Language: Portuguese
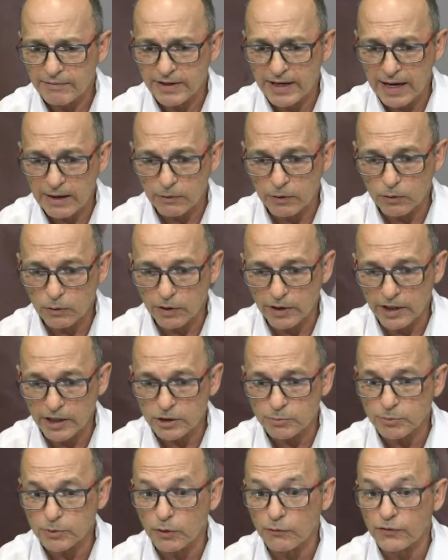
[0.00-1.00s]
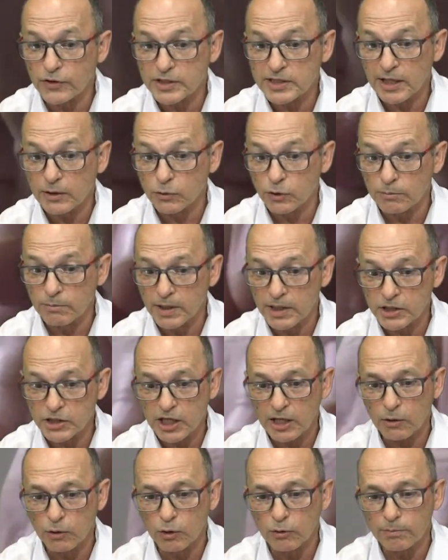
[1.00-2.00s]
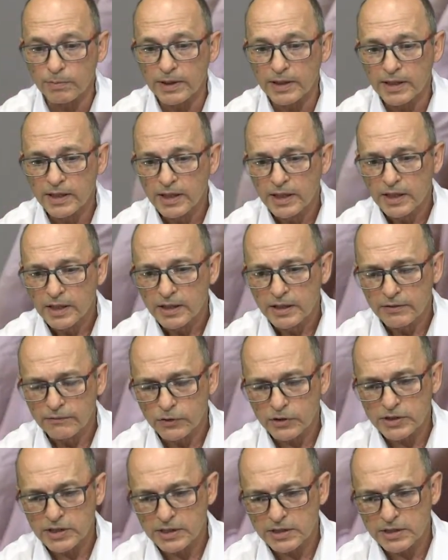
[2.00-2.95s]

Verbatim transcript: na água corrente, porque o fixador mancha a roupa, e vocês